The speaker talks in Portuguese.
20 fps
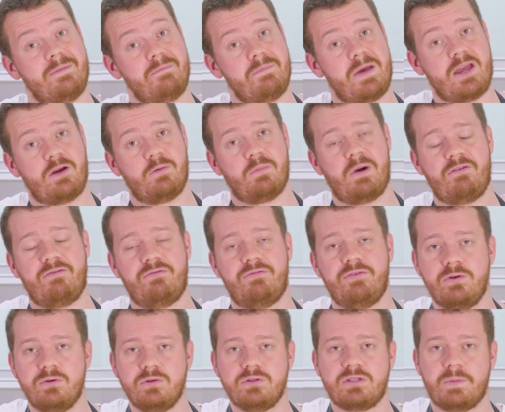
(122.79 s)
também uma
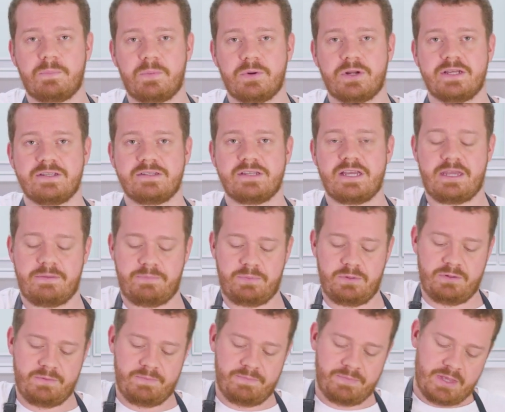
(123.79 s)
fruta, por
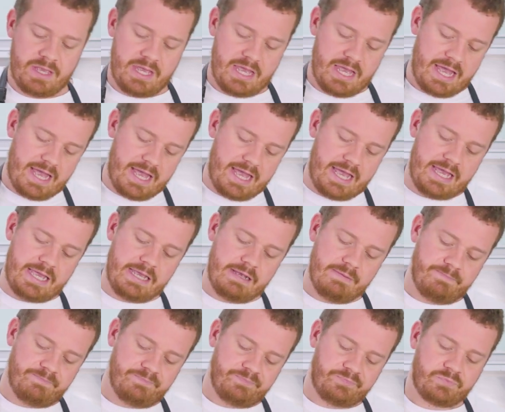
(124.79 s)
exemplo, em
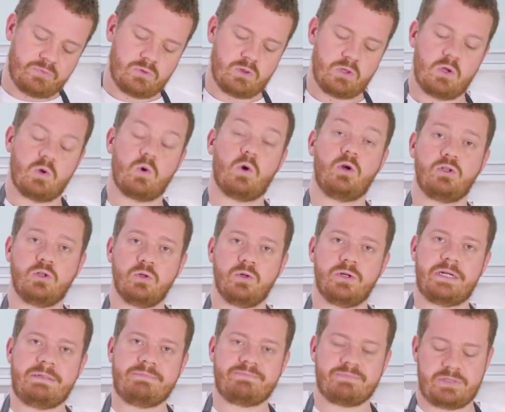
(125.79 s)

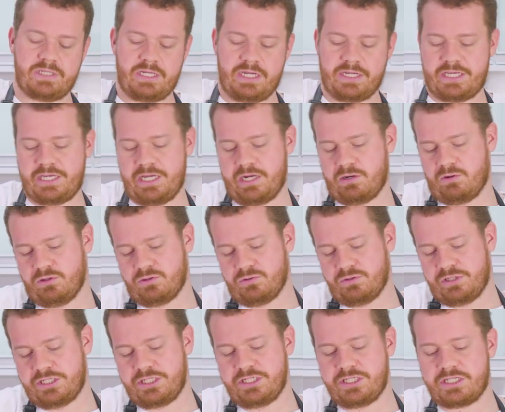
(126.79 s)
gordura. E aqui a
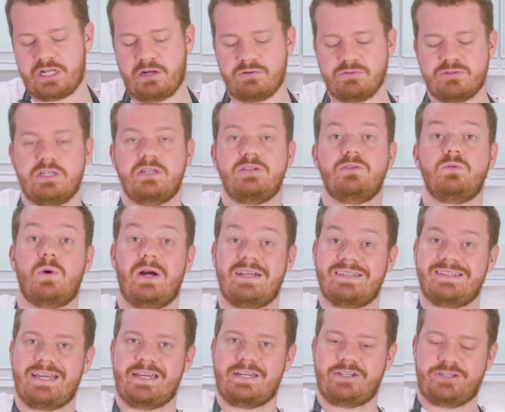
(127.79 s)
gordura a gente está usando o
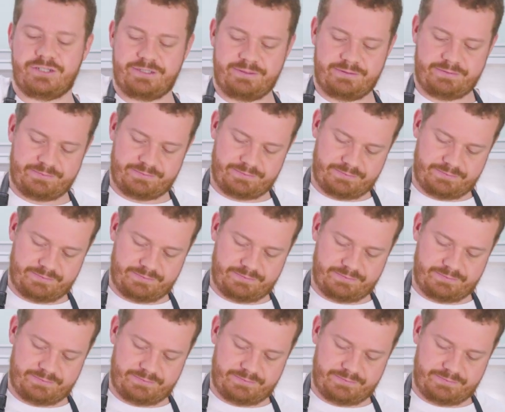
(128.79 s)
azeite.